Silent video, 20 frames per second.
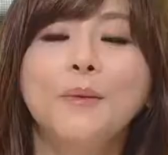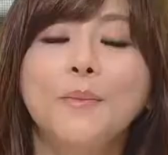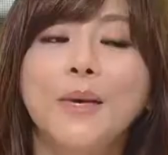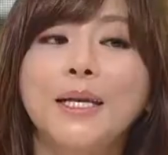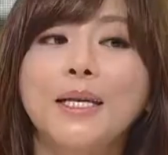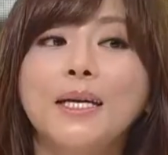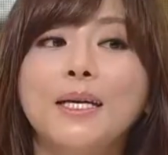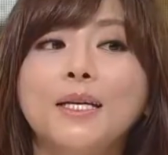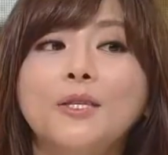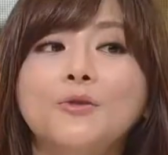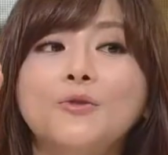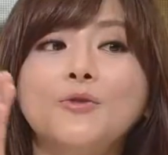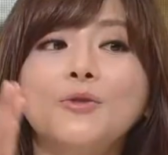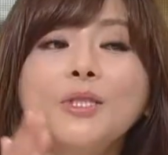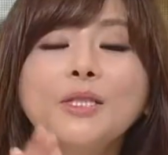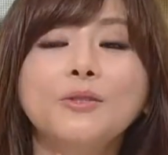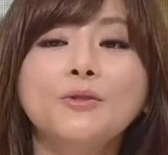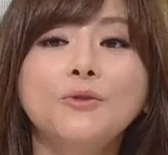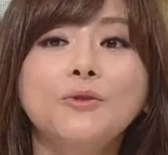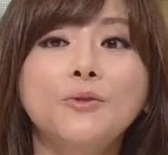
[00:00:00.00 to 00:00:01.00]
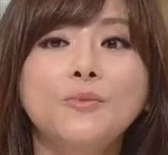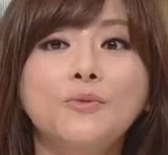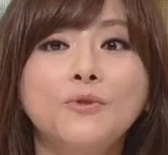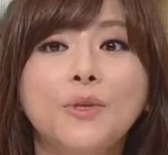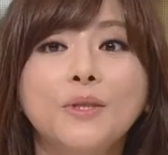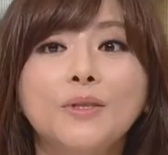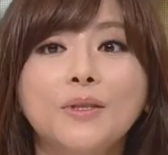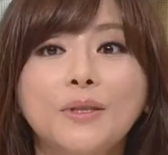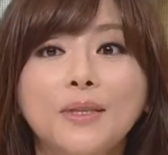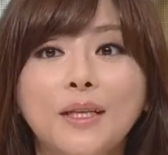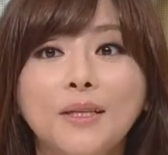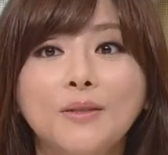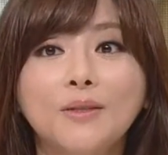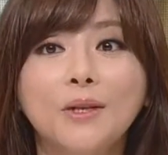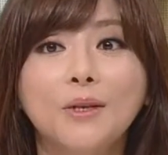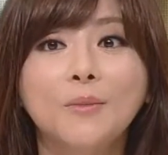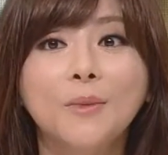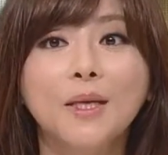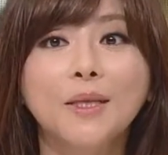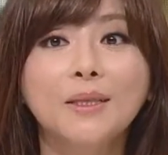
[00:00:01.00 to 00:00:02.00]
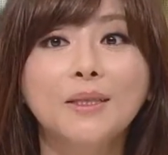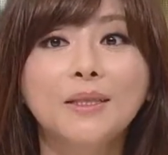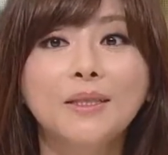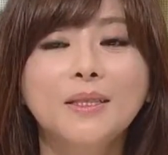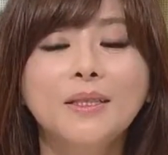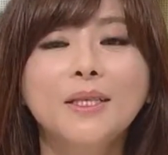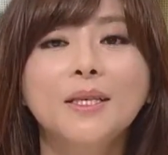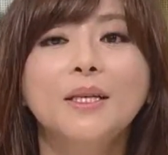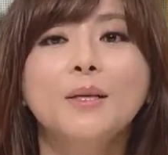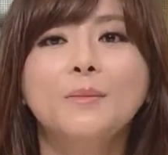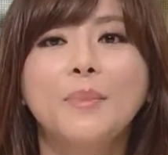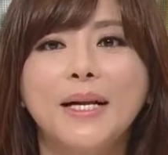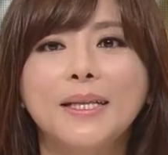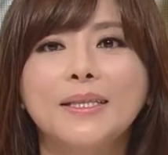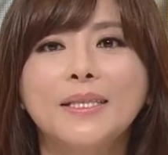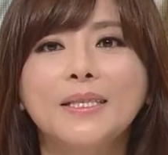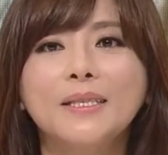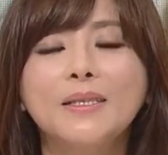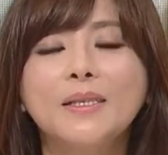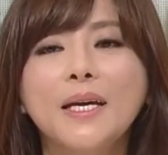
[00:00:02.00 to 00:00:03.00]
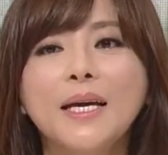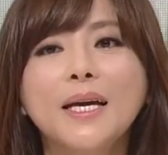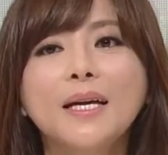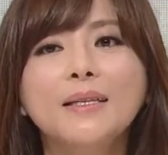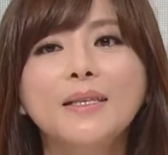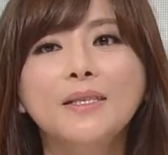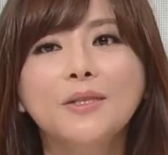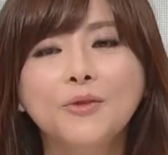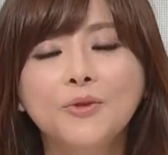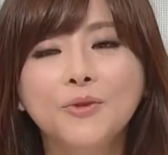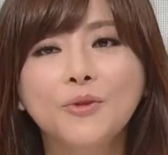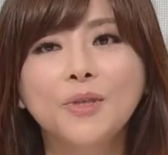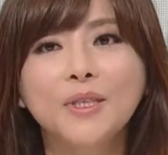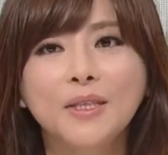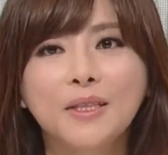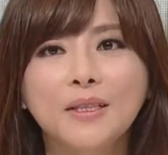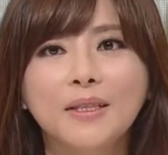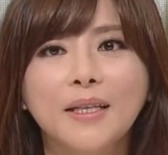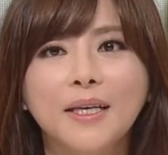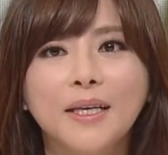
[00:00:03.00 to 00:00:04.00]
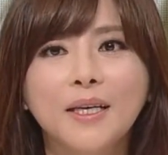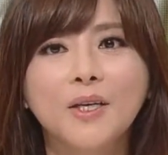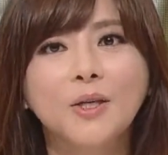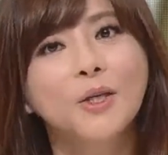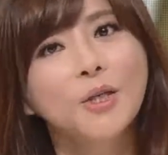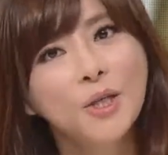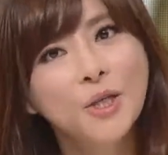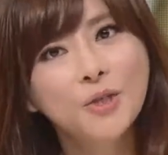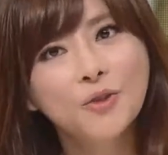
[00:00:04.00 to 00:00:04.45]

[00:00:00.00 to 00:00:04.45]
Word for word: 만약에 수직으로 부러졌다 그러면은 발치를 해야 될 수도 있는데요.